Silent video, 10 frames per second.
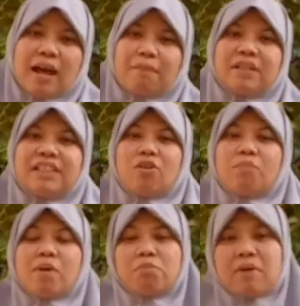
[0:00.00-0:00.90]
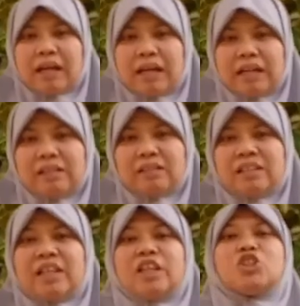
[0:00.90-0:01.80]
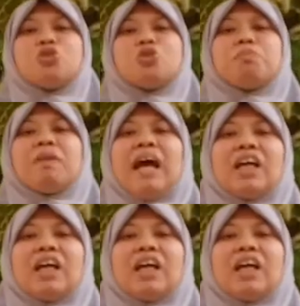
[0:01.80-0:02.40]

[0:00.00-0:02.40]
Apa jawab Abu Bakar? Cukuplah